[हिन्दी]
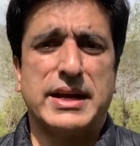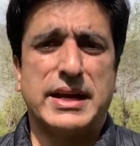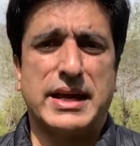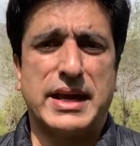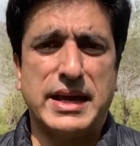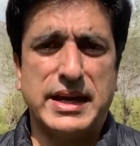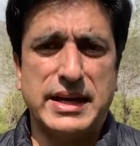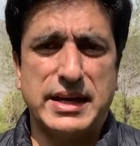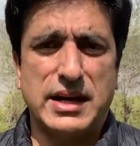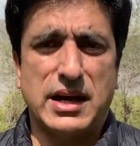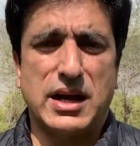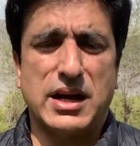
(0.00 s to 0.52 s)
कि
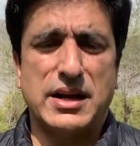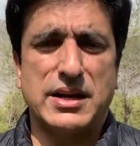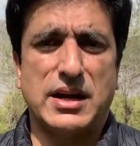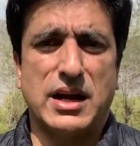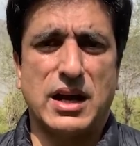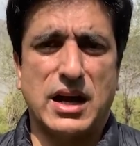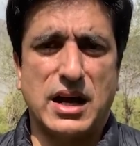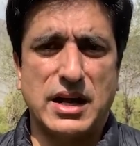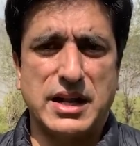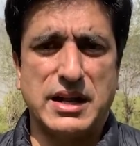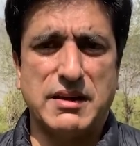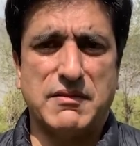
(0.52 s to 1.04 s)
ईरान
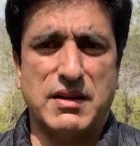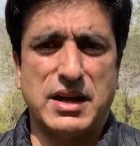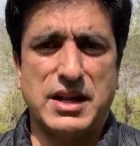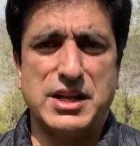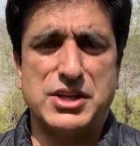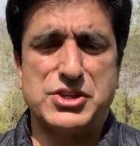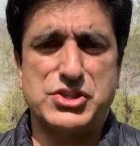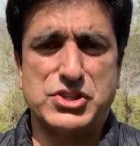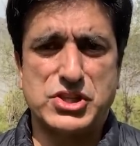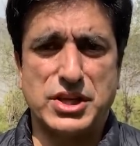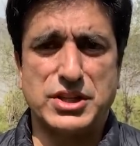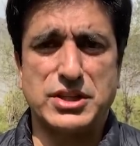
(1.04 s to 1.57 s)
आने वाले
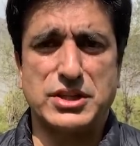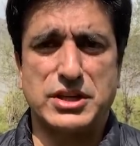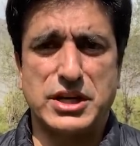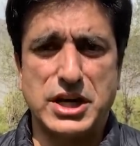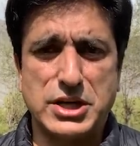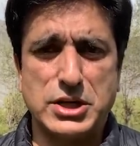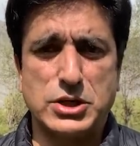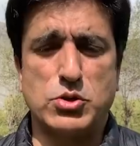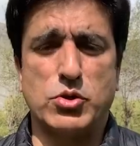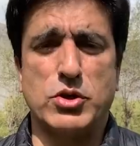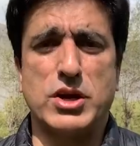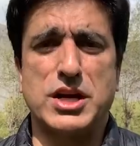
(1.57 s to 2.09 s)
चंद
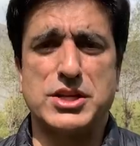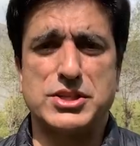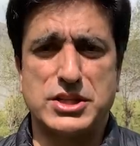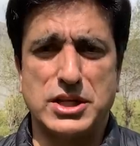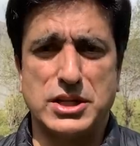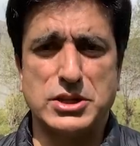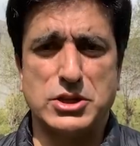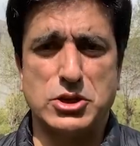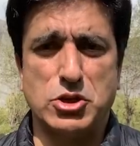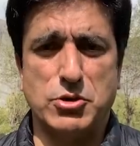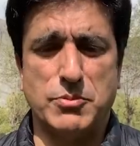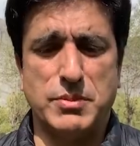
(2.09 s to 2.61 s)
घंटों या
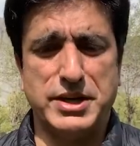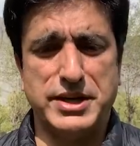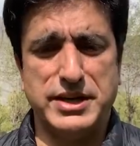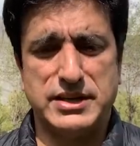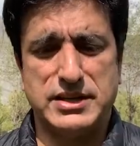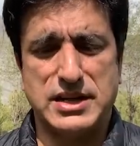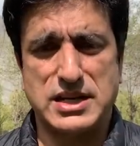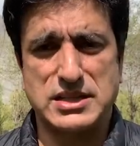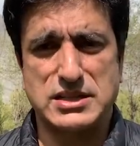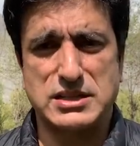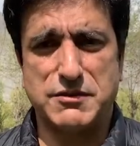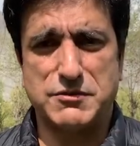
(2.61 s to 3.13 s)
चंद दिनों में
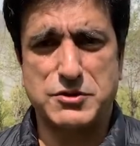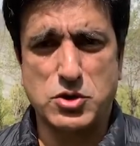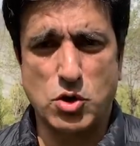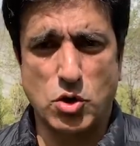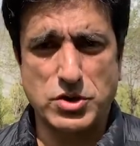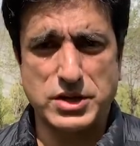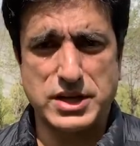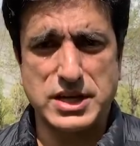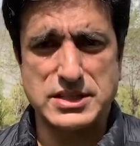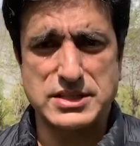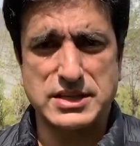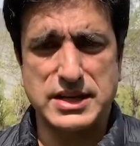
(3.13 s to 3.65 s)
ना सिर्फ
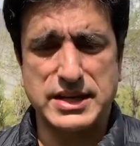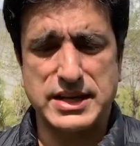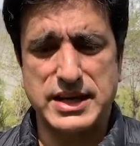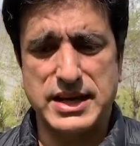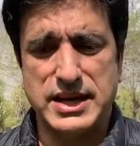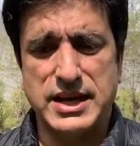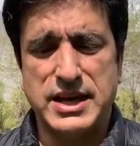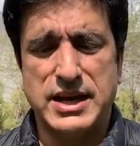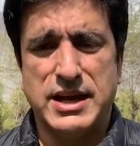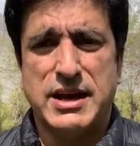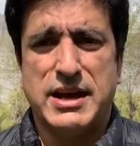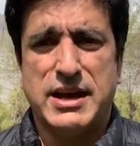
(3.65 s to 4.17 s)
ड्रोन के ज़रिए